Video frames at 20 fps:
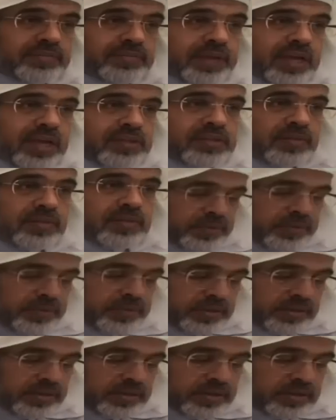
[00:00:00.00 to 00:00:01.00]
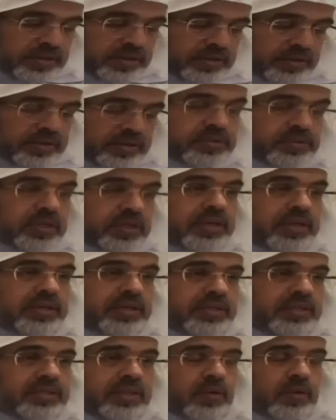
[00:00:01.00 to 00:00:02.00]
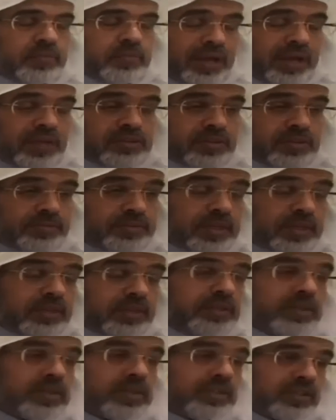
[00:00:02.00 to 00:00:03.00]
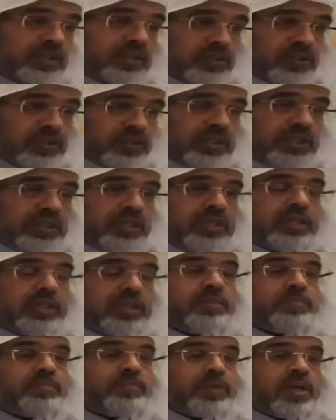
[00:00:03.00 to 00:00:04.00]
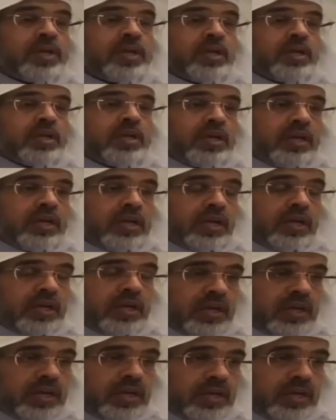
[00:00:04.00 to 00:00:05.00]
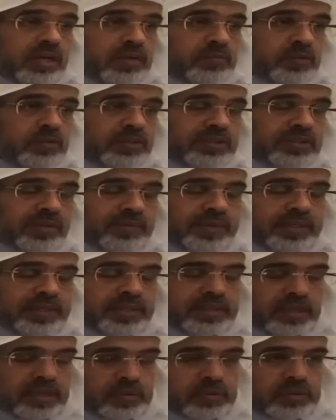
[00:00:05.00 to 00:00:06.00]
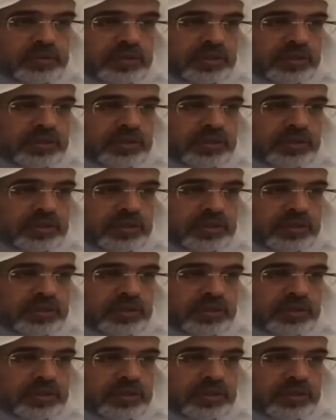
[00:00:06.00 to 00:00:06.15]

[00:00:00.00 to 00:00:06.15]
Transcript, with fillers: بحسب آه، احصائيه او بحسب تقديرات الاقتصاديين المعتبرين او